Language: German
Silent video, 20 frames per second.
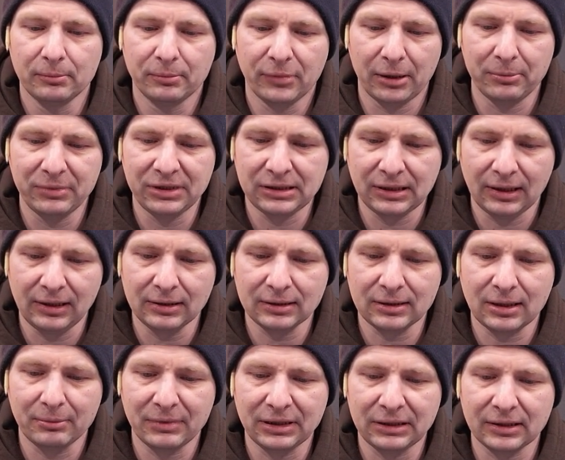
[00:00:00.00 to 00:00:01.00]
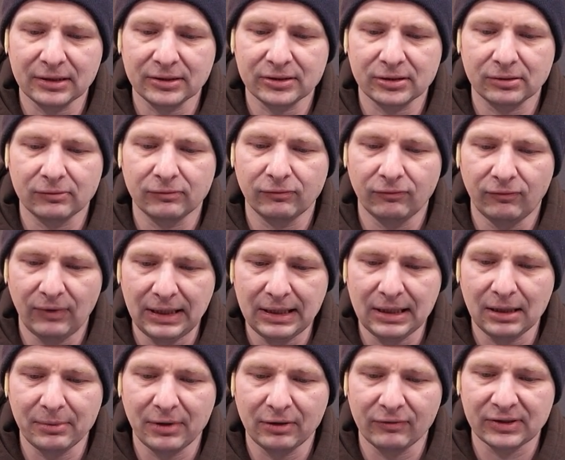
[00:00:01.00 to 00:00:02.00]
Bei Metall kann man das, wenn
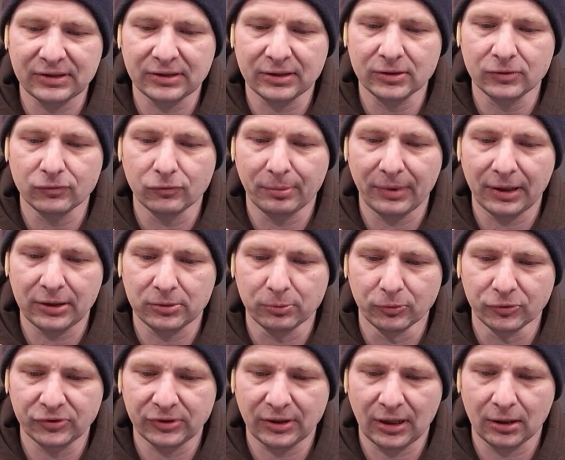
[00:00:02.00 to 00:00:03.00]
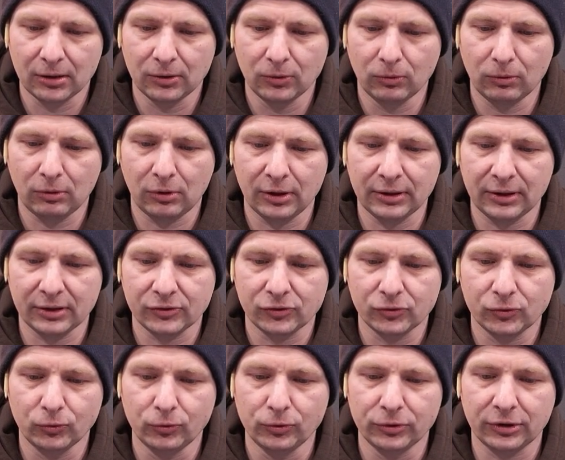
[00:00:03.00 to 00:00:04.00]
da mal was ist, wobei ich muss sagen, oh, das
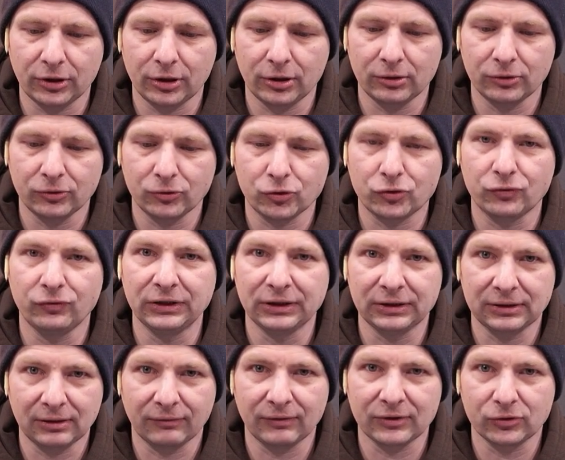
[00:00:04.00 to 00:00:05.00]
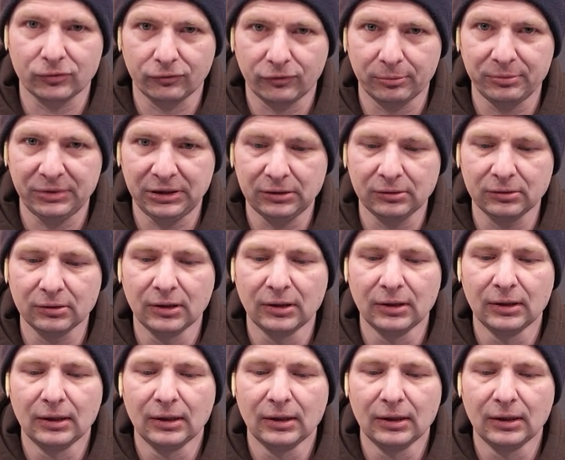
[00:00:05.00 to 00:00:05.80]
ist ultra schwierig, da was zu verbiegen.